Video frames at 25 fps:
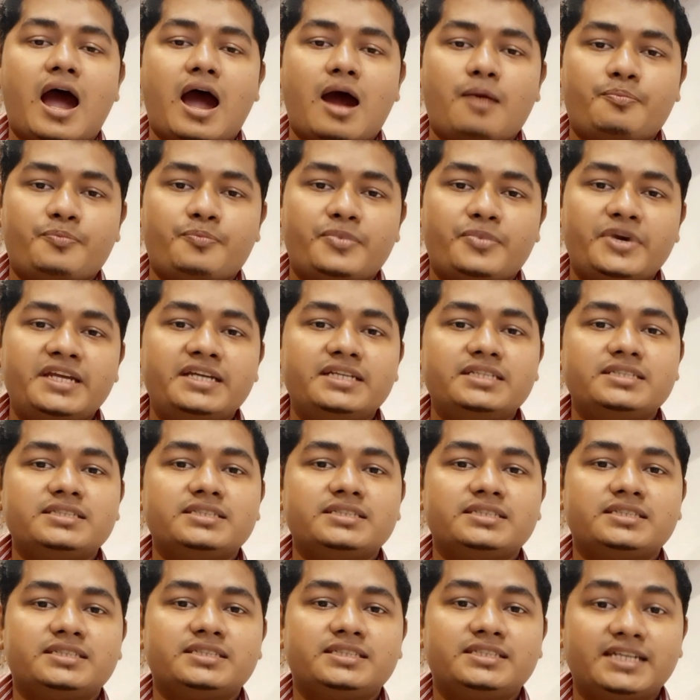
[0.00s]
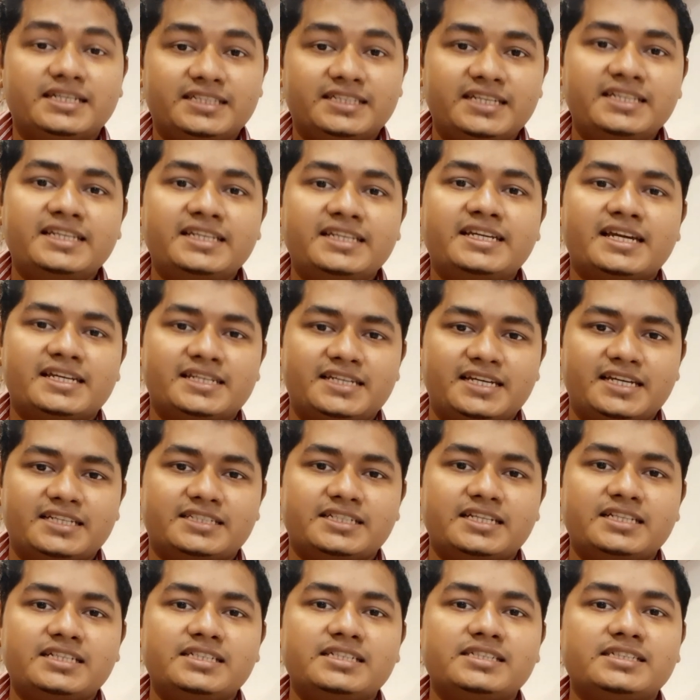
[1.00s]
আপনি যেদিনকে
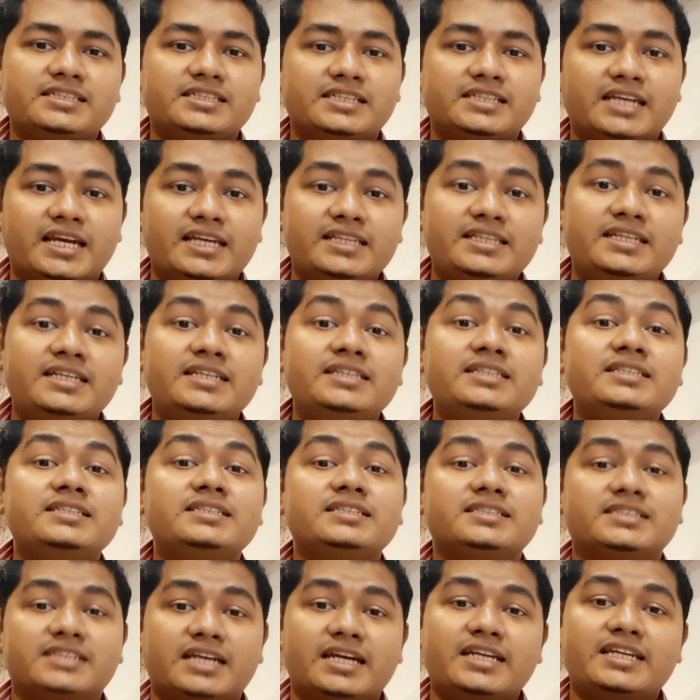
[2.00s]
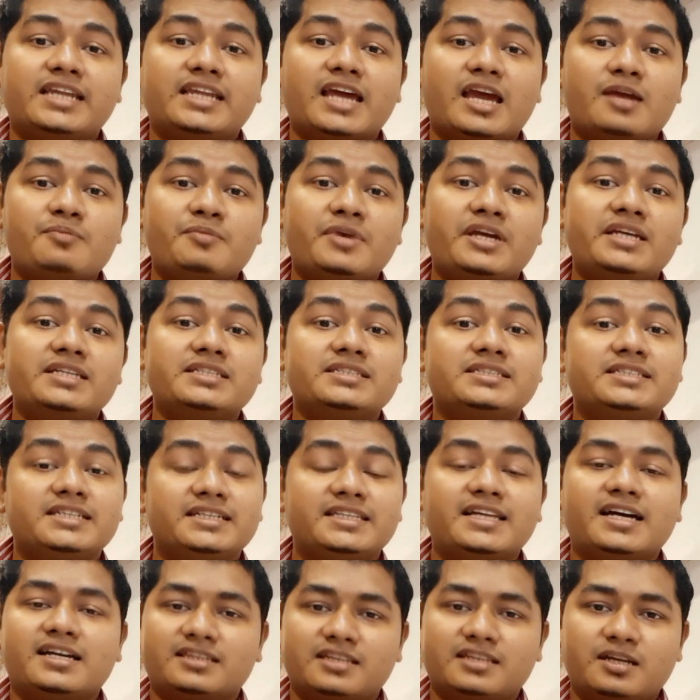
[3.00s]
গিয়েছেন সেই দিন সেই টাইমে যে
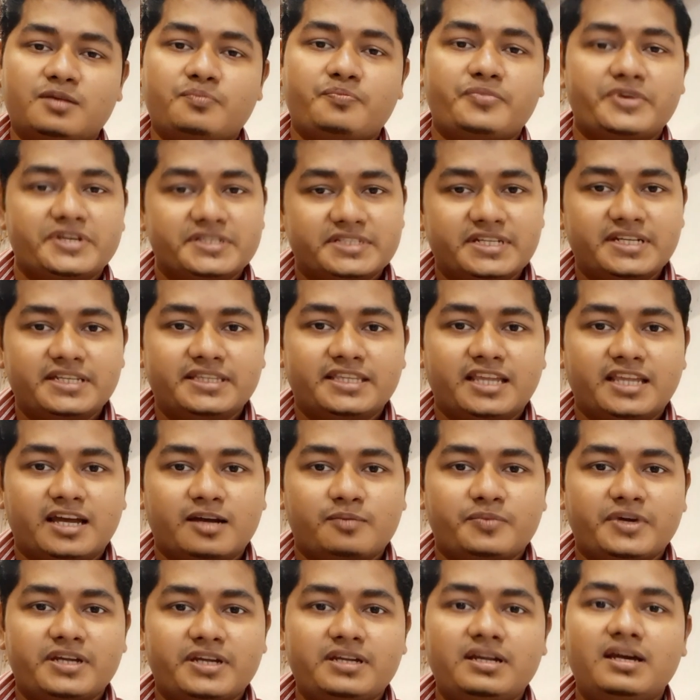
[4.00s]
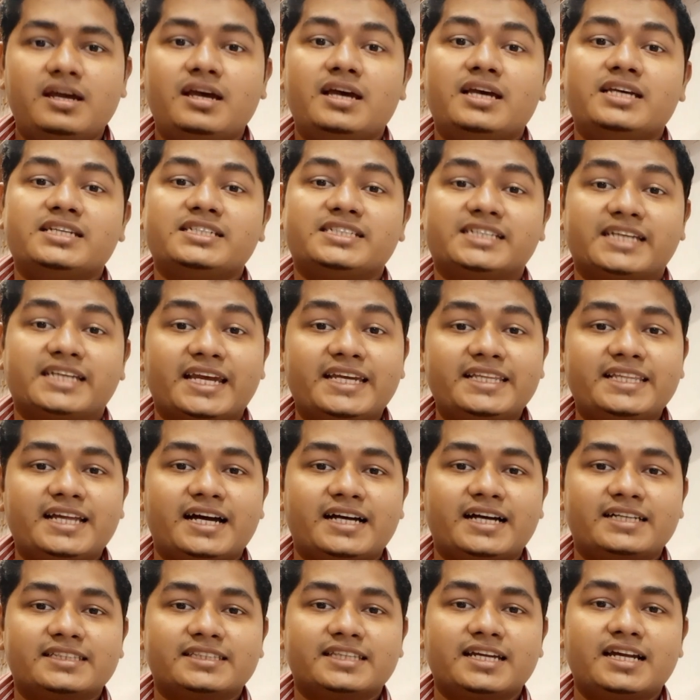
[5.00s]
ডাক্তার প্রেজেন্ট থাকবেন সেই
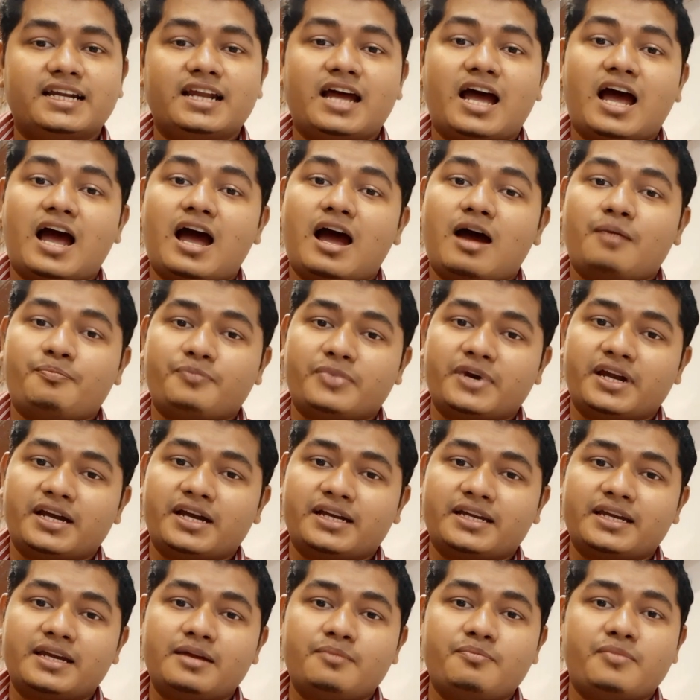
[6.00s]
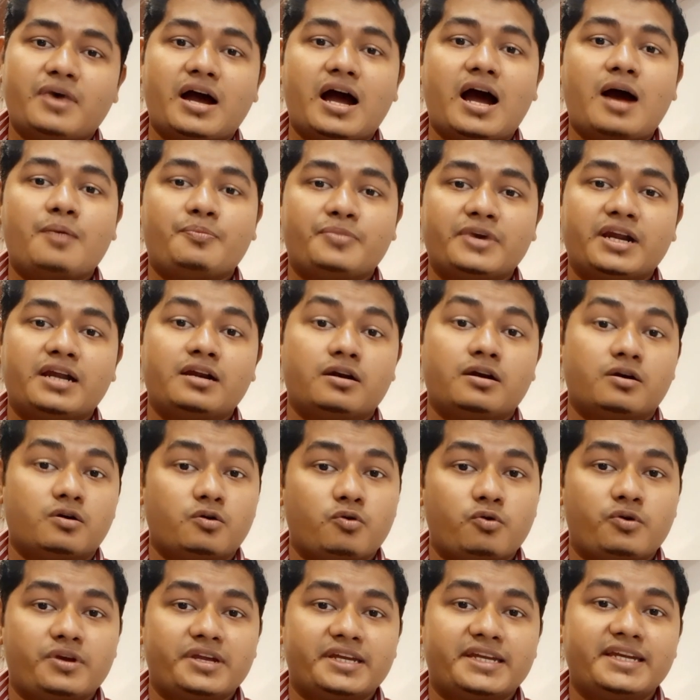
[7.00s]
ডাক্তার আপনাকে বা আপনার
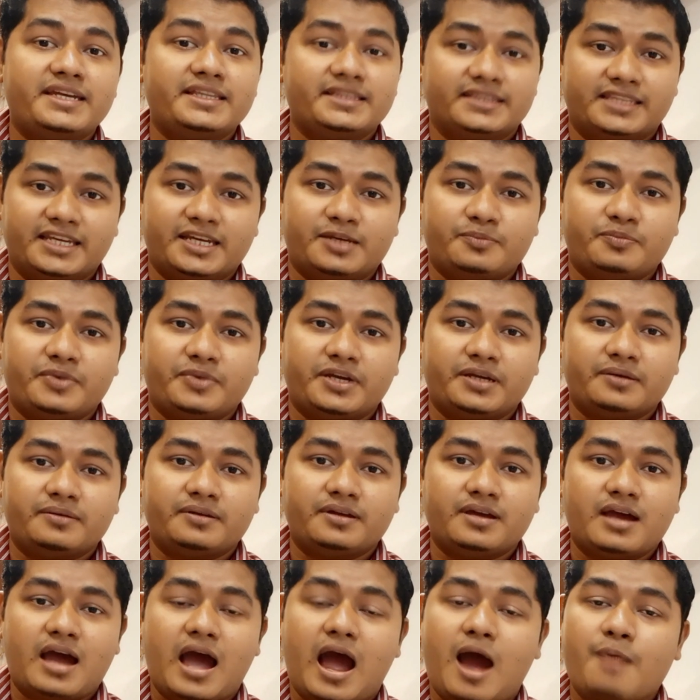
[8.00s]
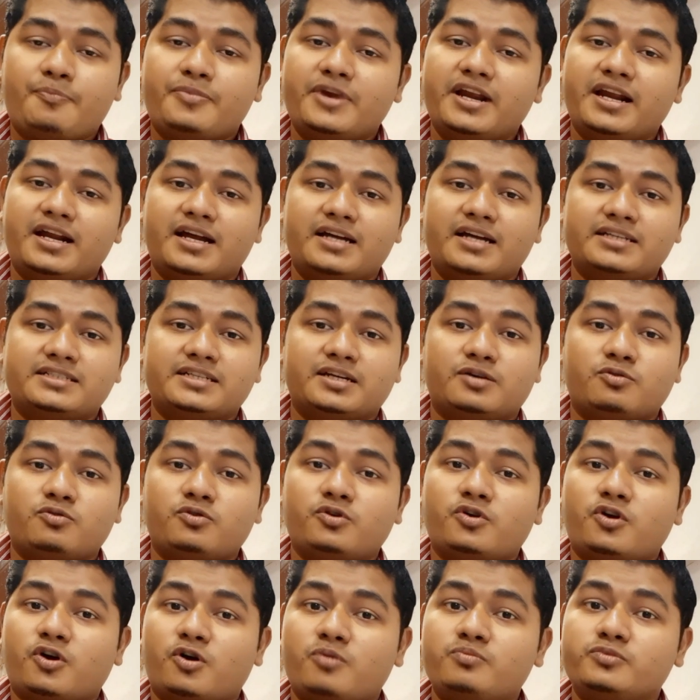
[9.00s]
রোগীকে দেখবে আপনার কাছে
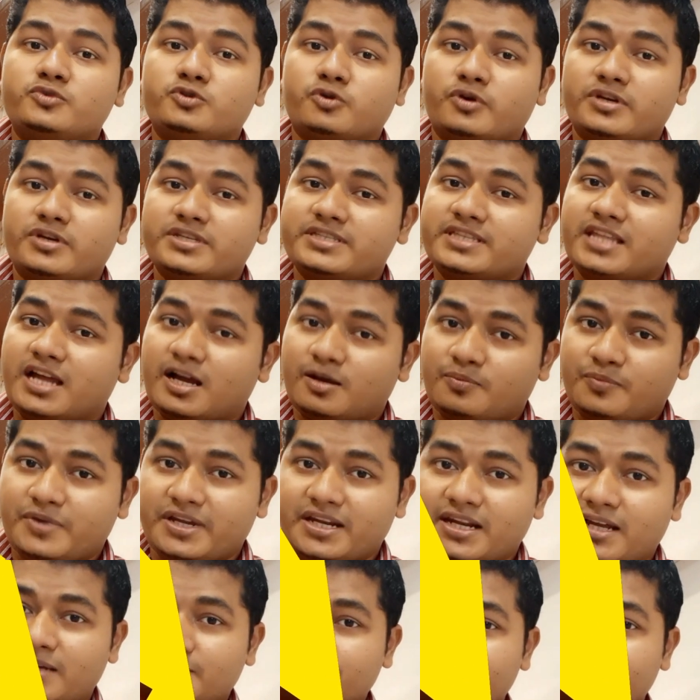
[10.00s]
কোনো রকম চয়েস থাকবে না